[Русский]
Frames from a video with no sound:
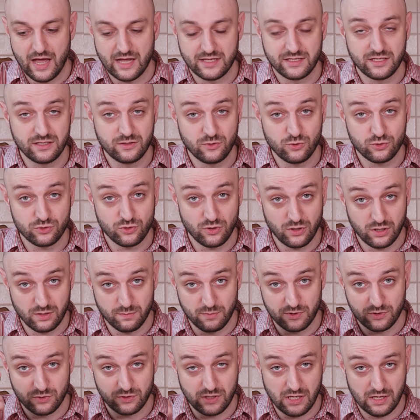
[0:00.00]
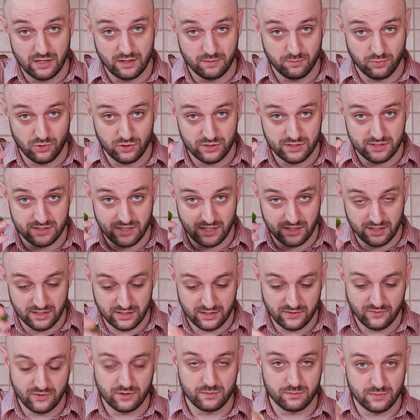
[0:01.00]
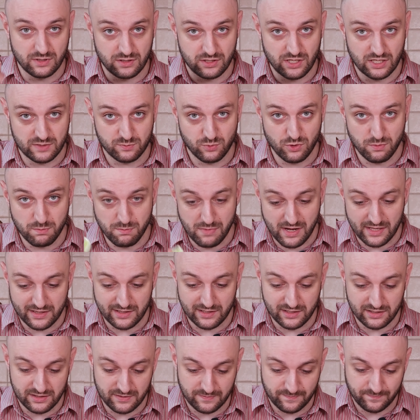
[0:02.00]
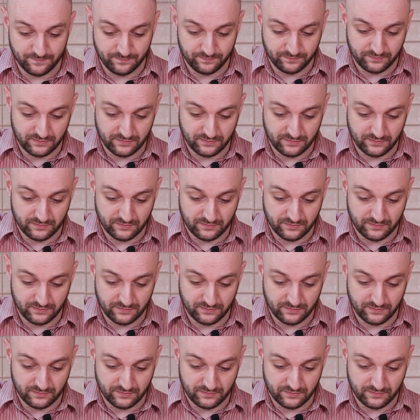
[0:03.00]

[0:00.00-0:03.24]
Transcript: А один кусок мы туда просто закидываем и сейчас будем мадлить.